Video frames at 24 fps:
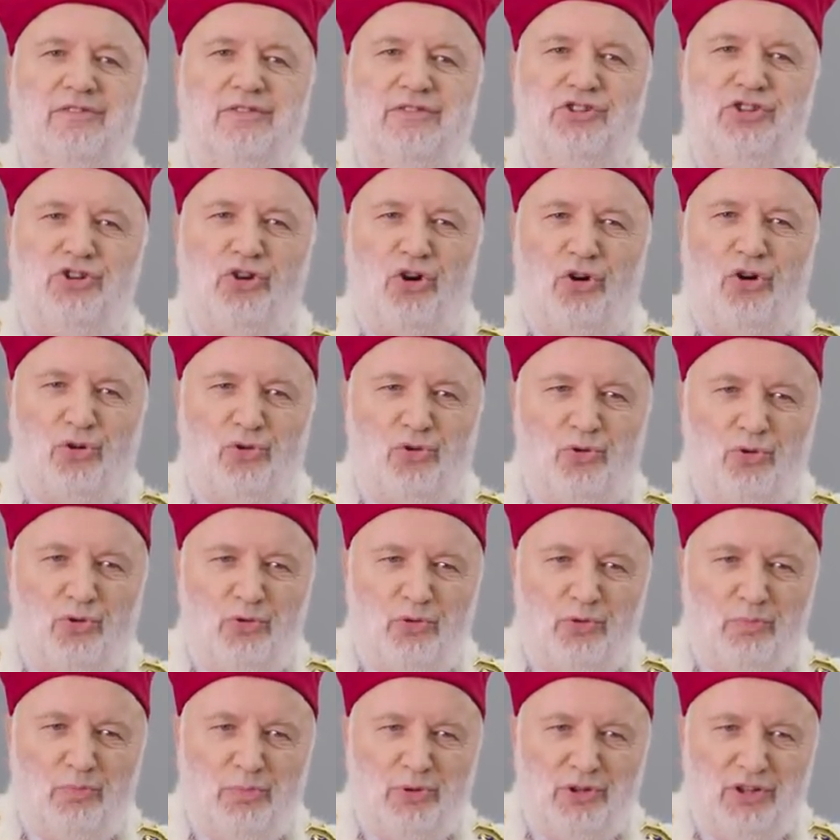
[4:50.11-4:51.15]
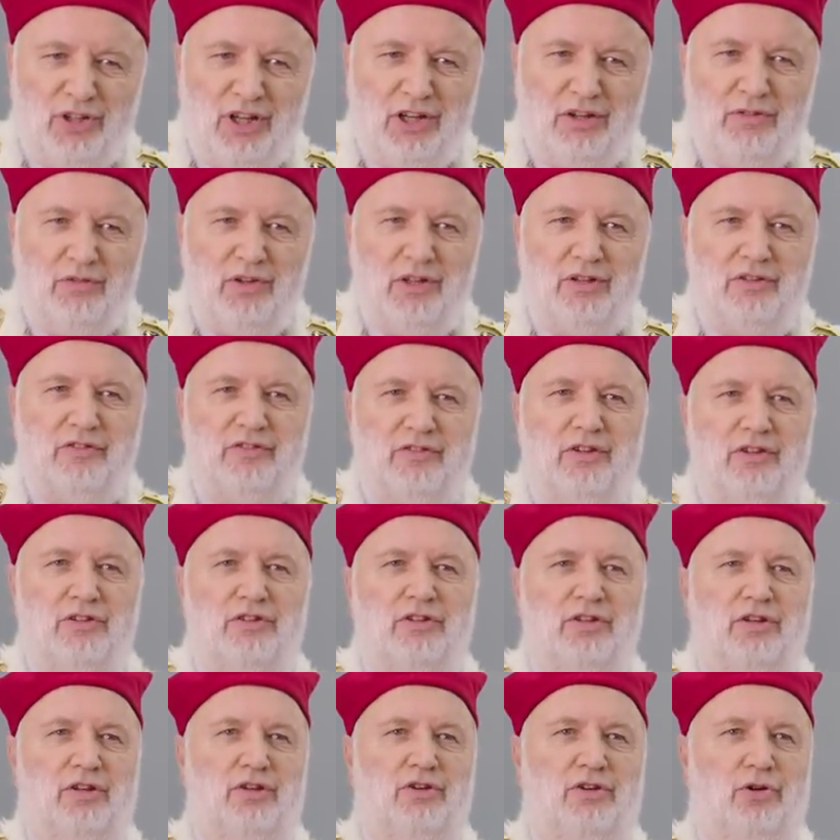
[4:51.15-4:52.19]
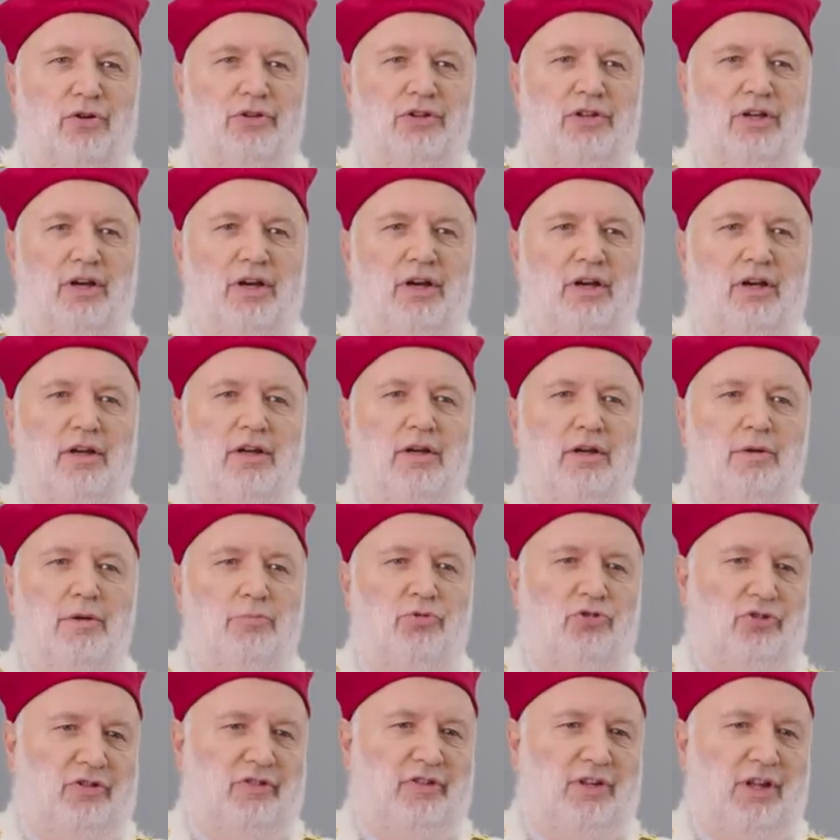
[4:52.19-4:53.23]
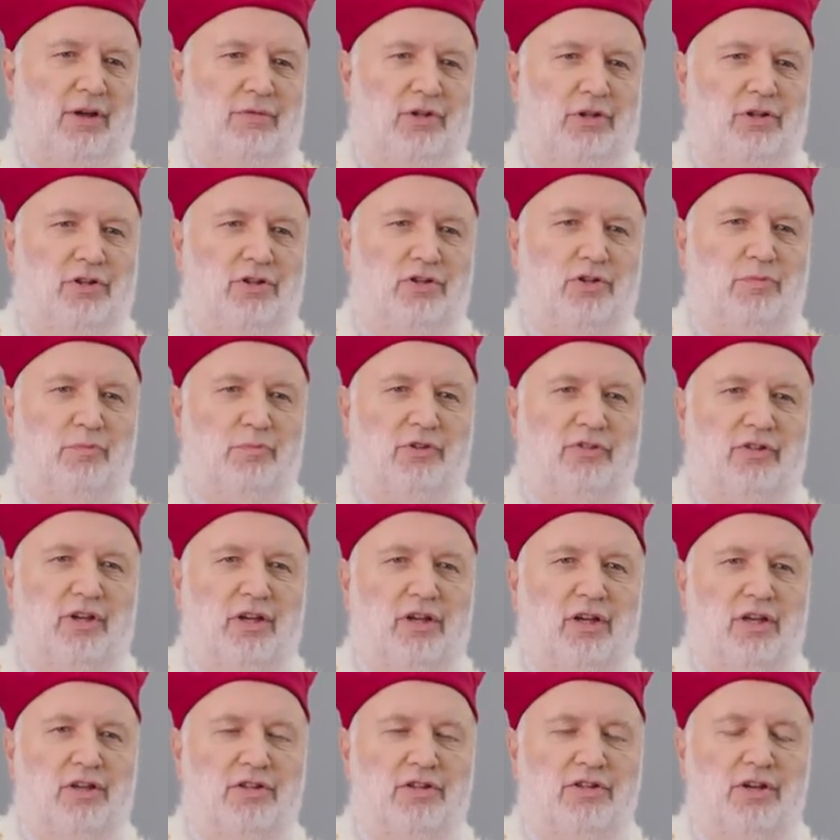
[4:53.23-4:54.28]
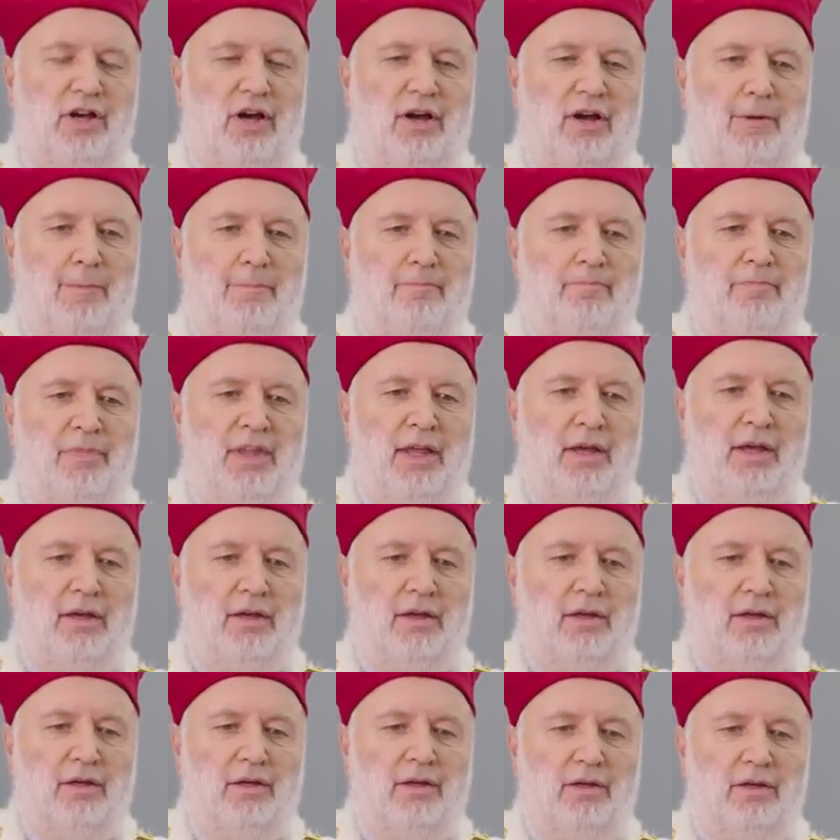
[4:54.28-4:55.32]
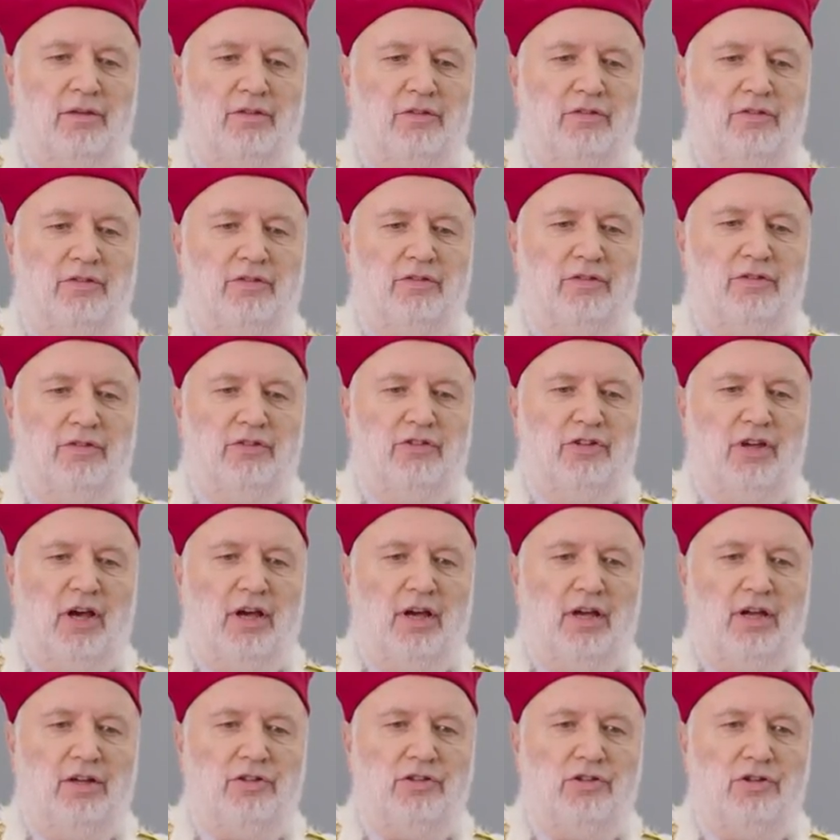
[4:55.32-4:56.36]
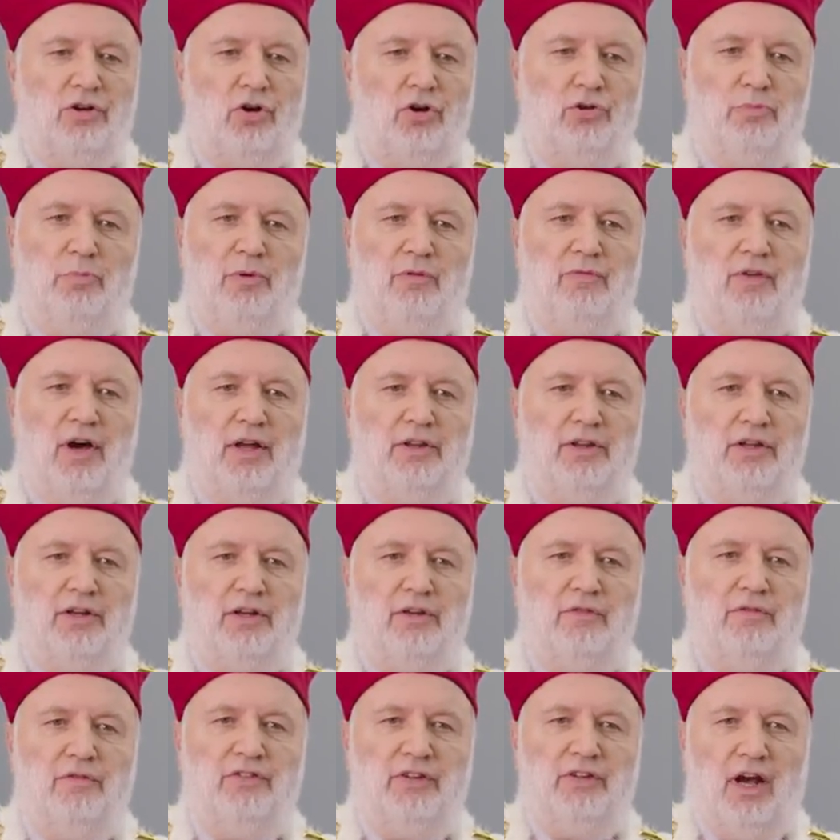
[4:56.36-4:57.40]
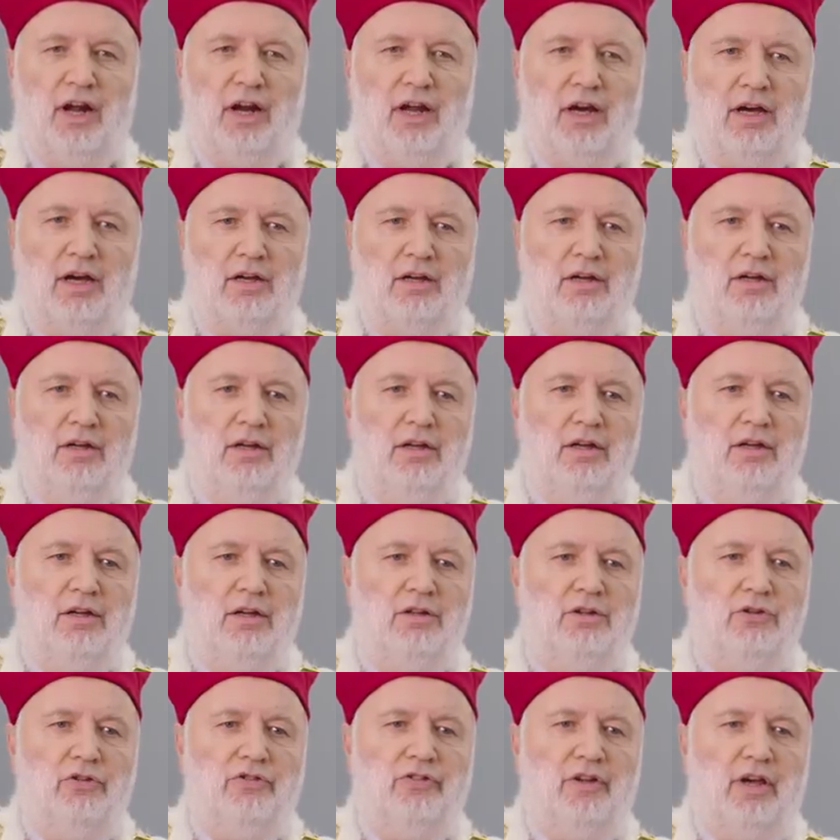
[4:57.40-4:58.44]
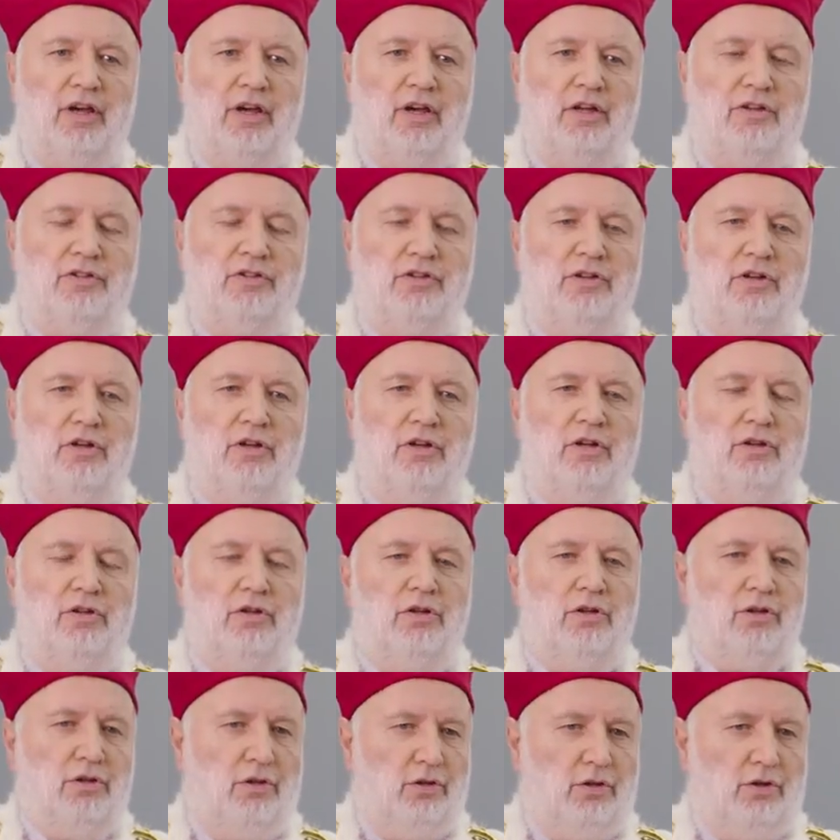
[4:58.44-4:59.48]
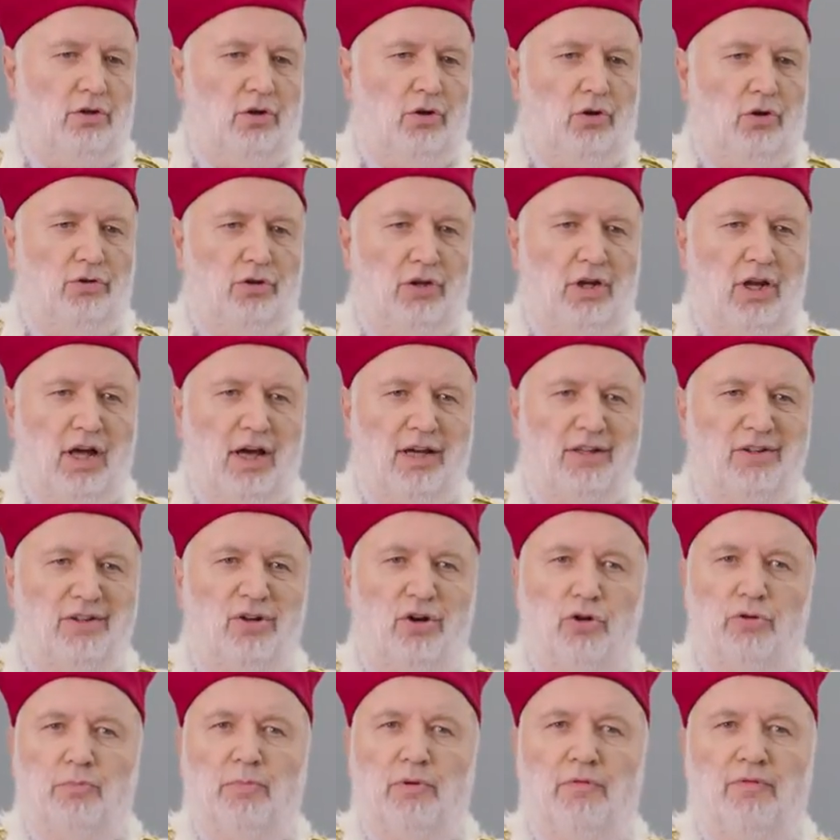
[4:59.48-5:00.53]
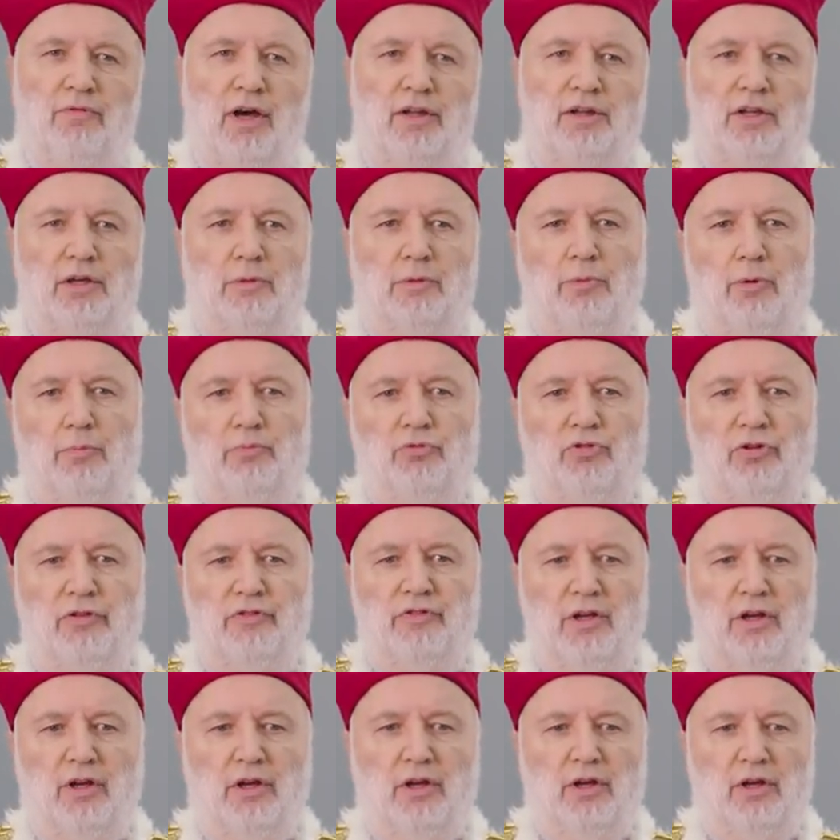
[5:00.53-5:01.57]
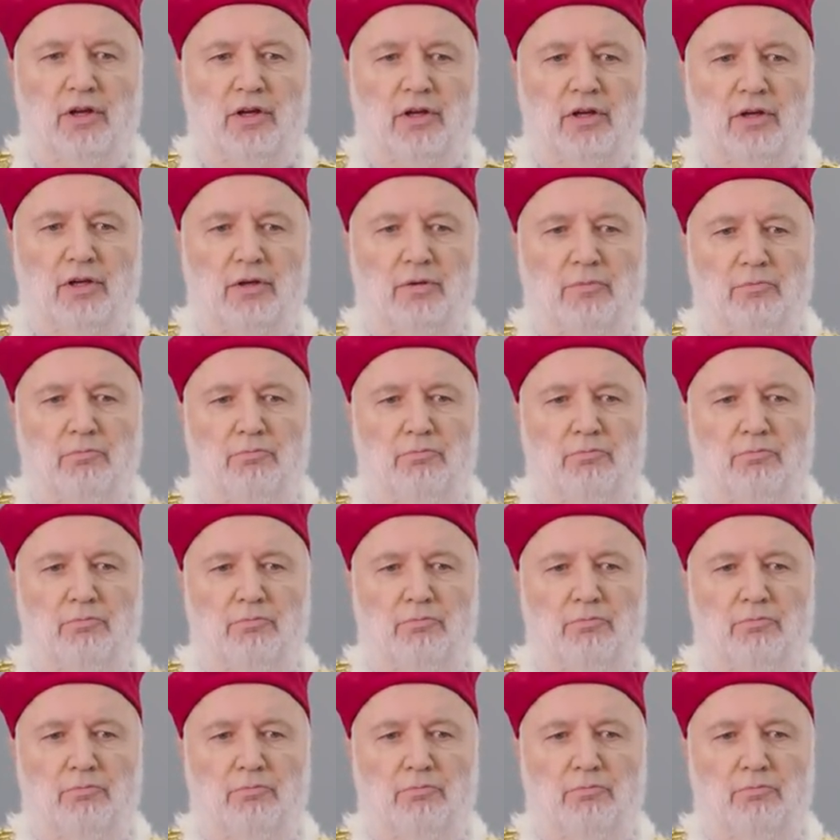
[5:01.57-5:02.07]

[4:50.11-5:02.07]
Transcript: w ciągu mniej więcej tygodnia przestawiliśmy zajęcia e, z zajęć odbywanych w salach do zajęć e, online odbywanych poprzez e,